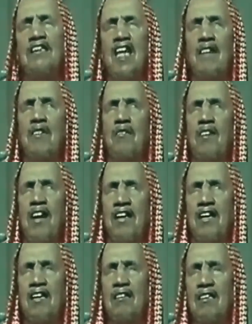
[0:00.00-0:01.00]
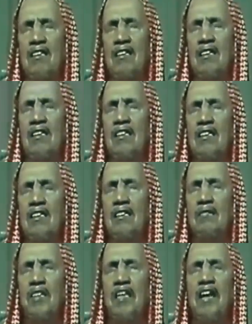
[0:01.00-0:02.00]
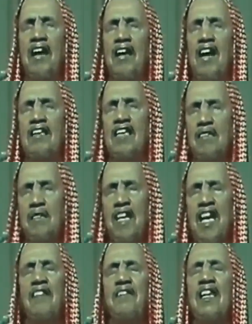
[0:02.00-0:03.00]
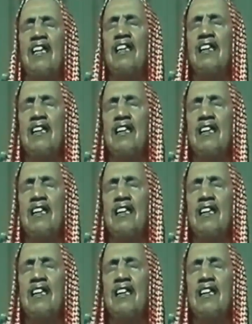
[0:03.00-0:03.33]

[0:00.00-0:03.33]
عن جابر وغيره من أن قراءة الإمام كافية